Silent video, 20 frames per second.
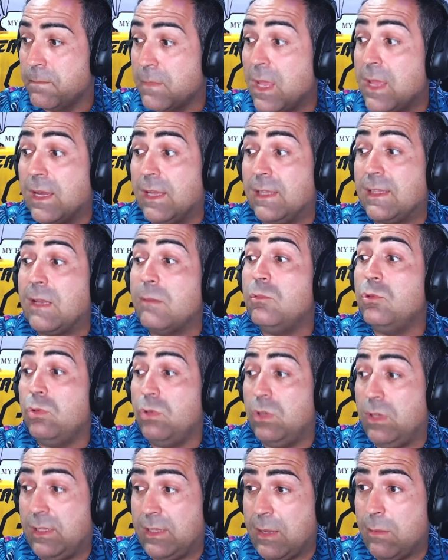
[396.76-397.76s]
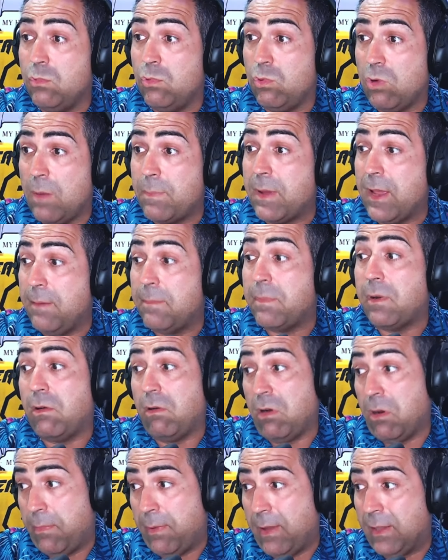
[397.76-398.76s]
Que está muy, está muy guapa, Pero
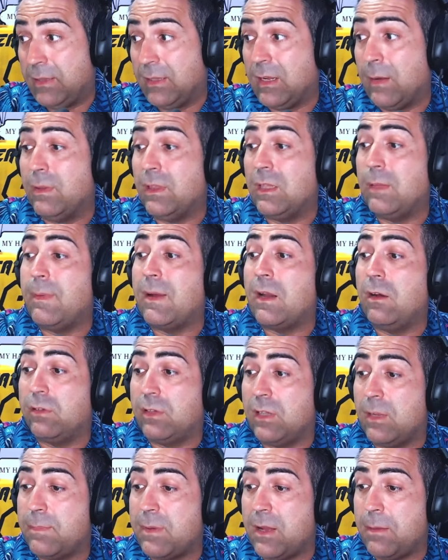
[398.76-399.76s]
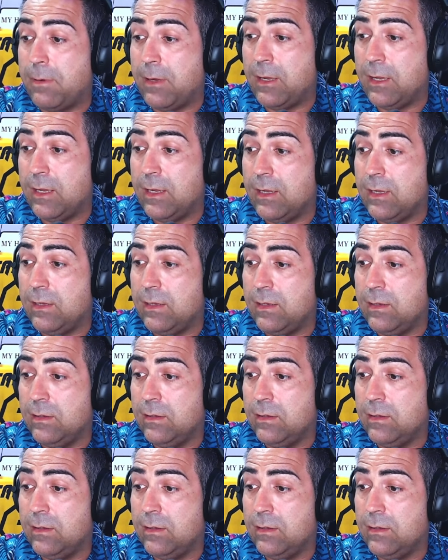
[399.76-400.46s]
bueno, básicamente para que lo sepas, para...